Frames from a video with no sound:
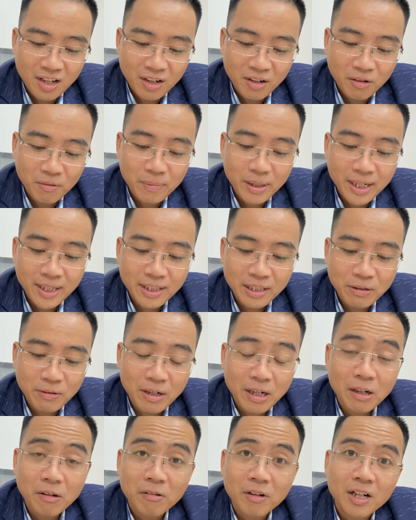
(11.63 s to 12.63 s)
Hôm nay thì
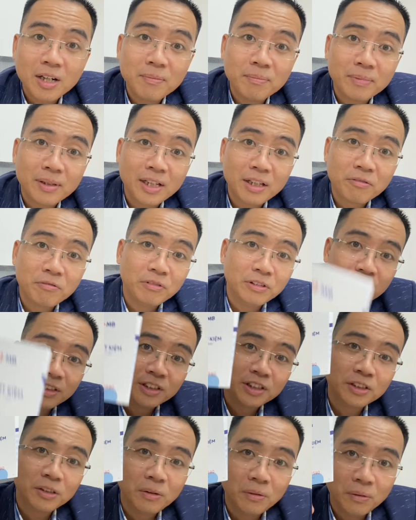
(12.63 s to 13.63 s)
Hòa có cầm cái cuốn
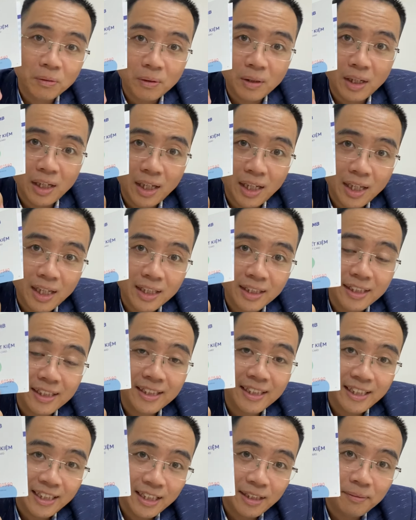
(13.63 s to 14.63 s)
sổ à,
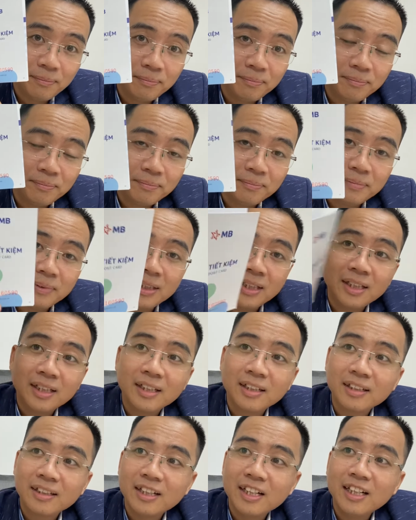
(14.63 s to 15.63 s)
tiết kiệm
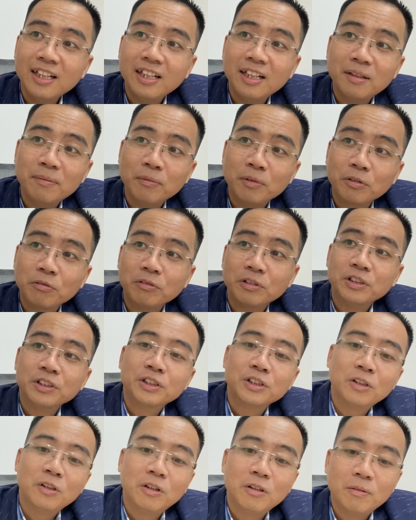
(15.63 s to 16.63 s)
Đây là một cuốn
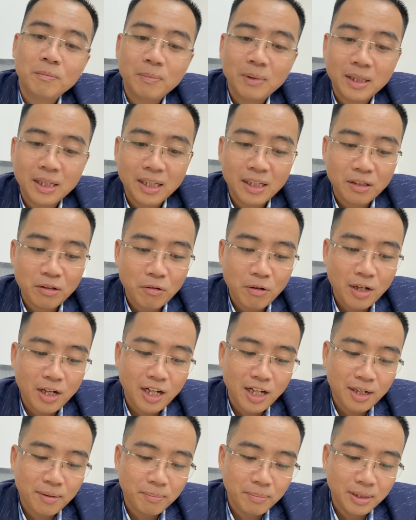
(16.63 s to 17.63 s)
sổ mà
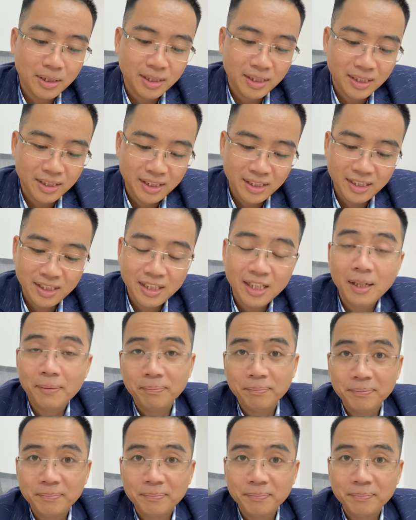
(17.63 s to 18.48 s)
Hòa mới lập